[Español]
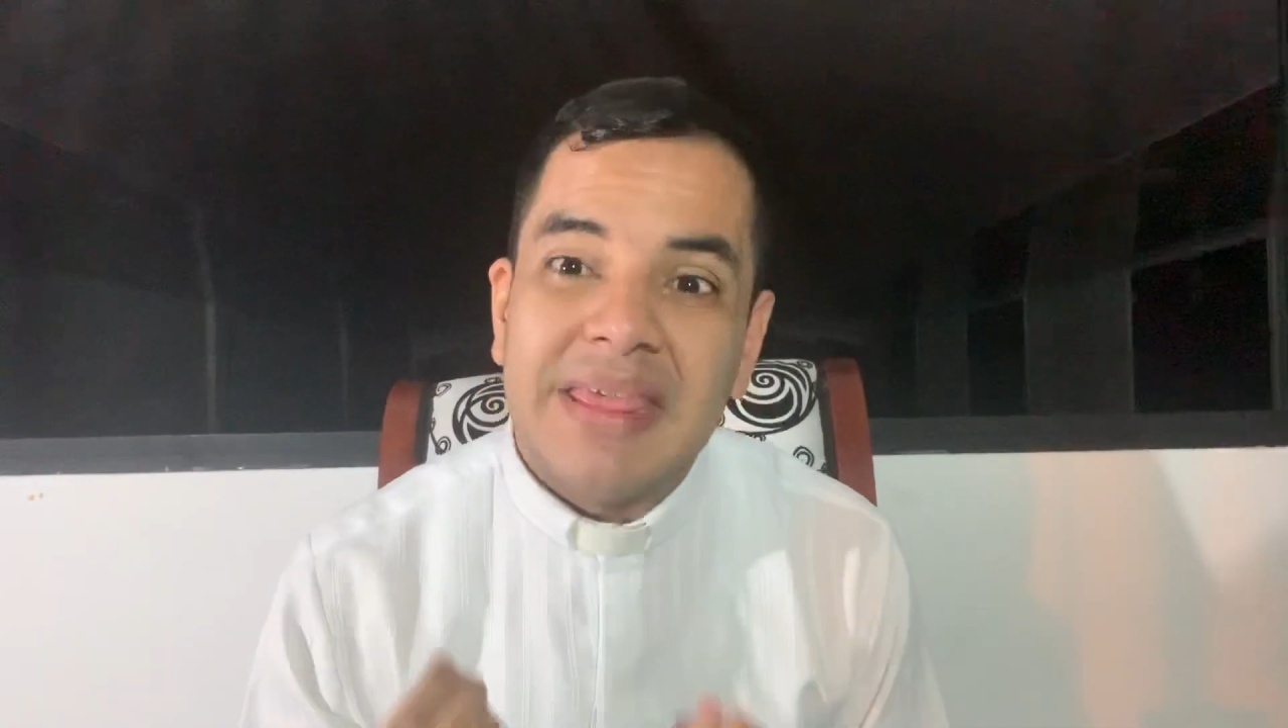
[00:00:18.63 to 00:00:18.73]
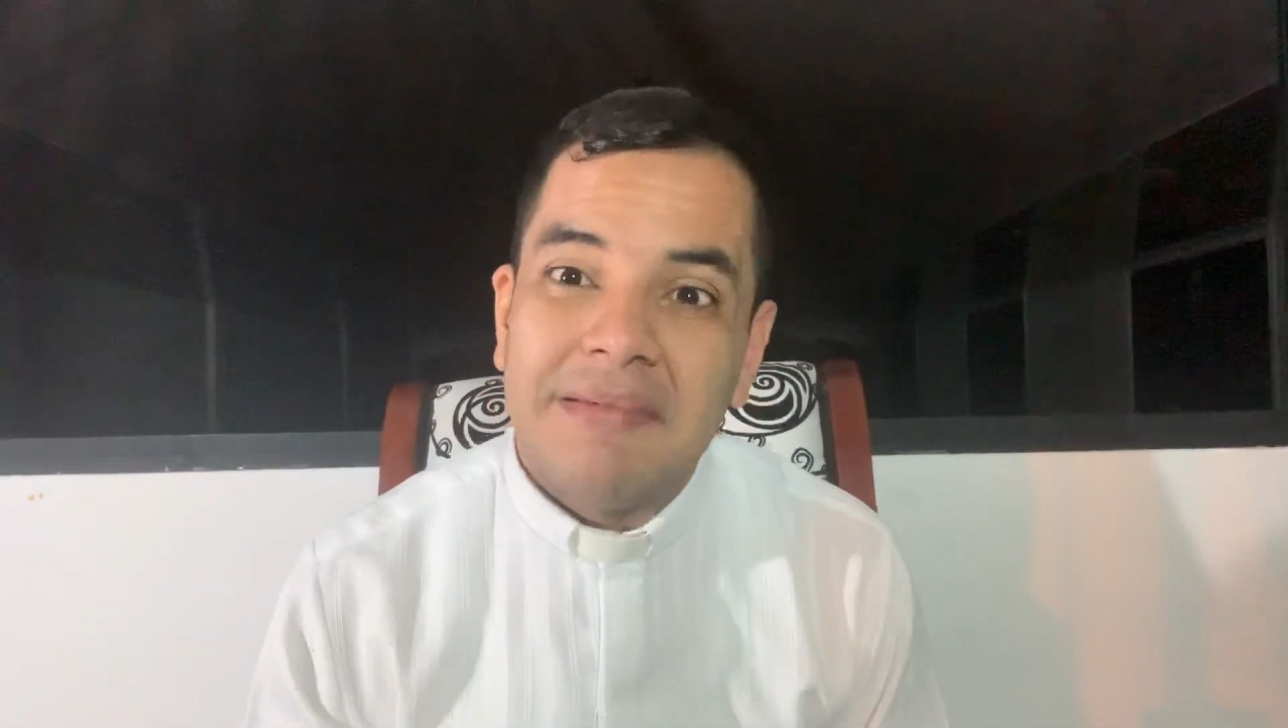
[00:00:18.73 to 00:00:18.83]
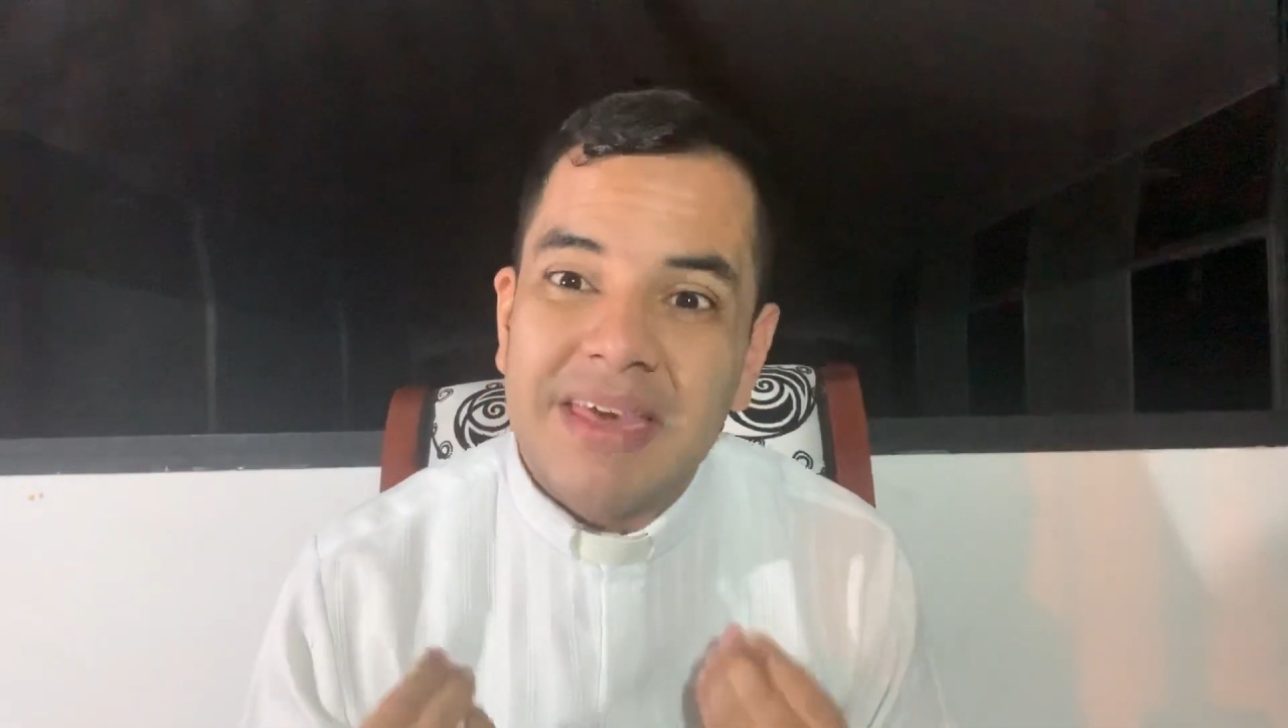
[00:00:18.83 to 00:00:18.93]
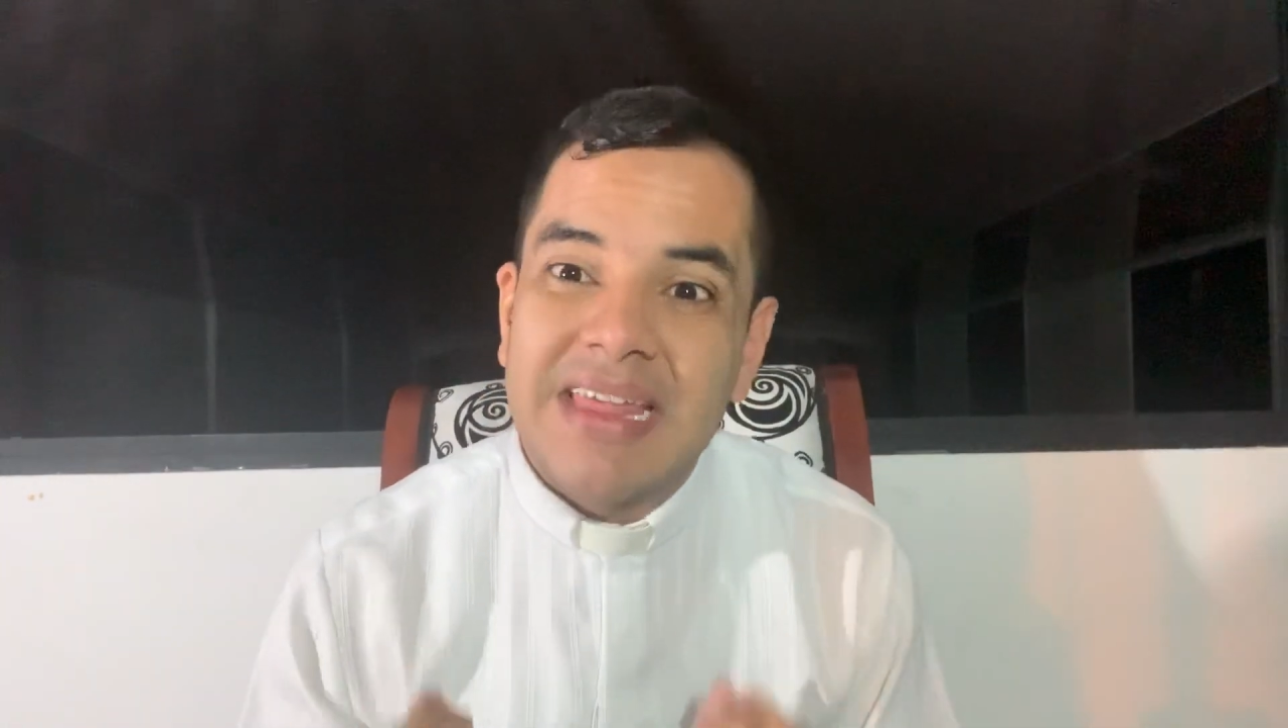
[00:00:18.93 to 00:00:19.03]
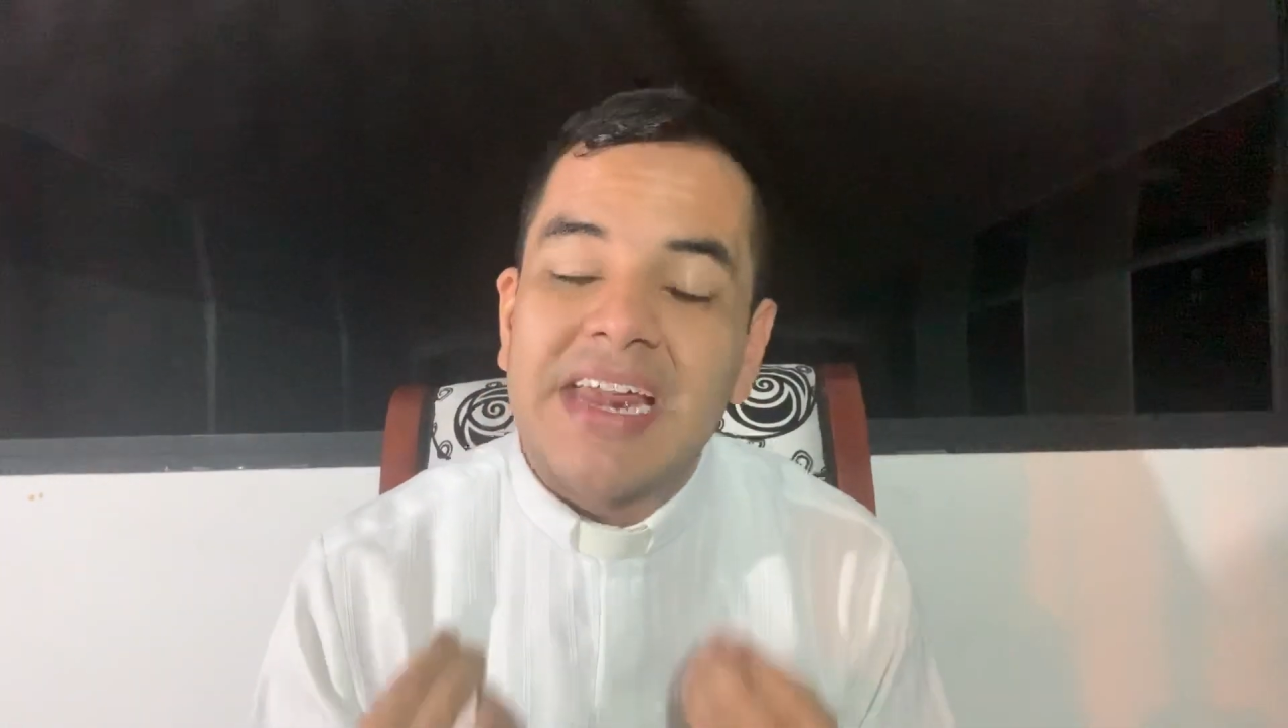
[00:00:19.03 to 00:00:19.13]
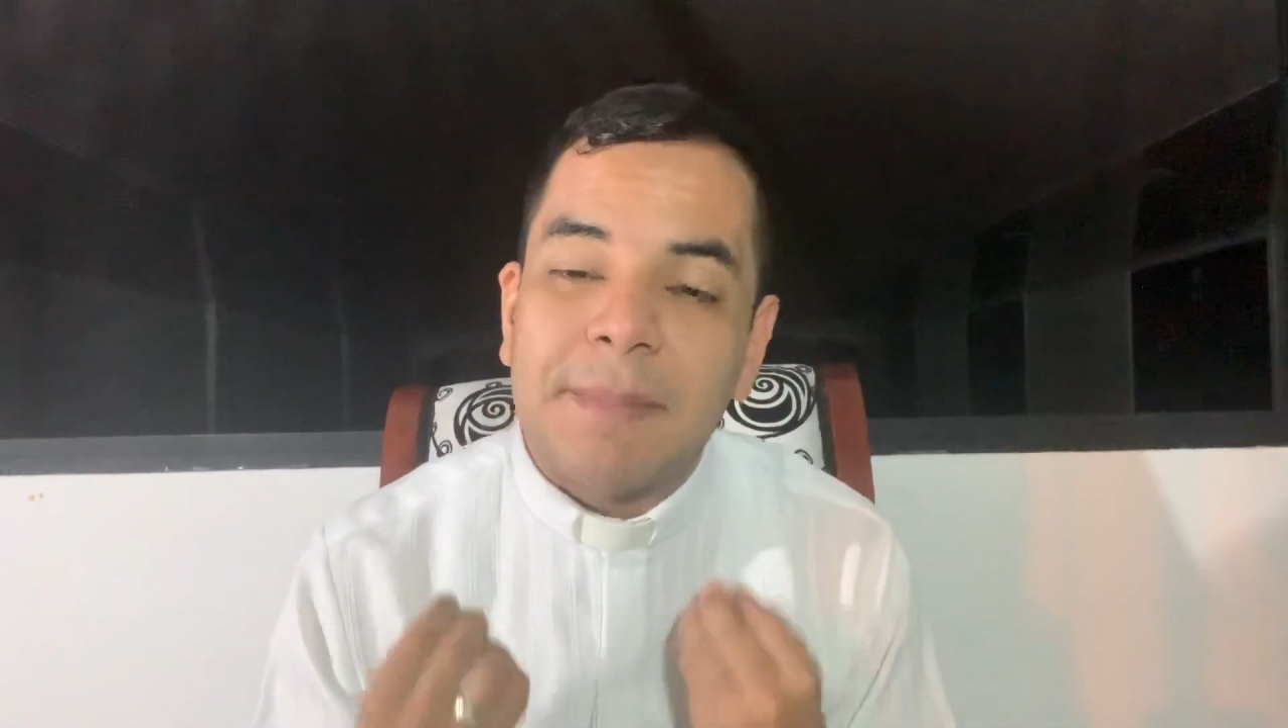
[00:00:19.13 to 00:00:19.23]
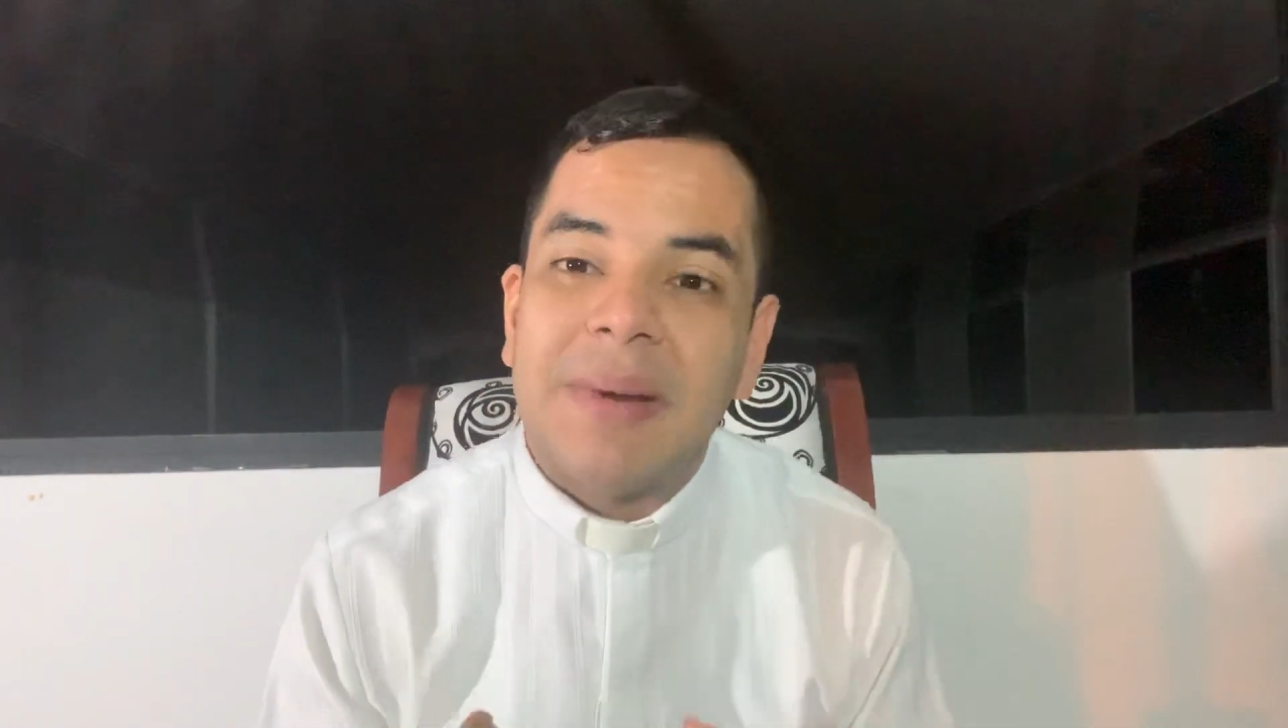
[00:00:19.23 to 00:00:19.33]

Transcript: debe dar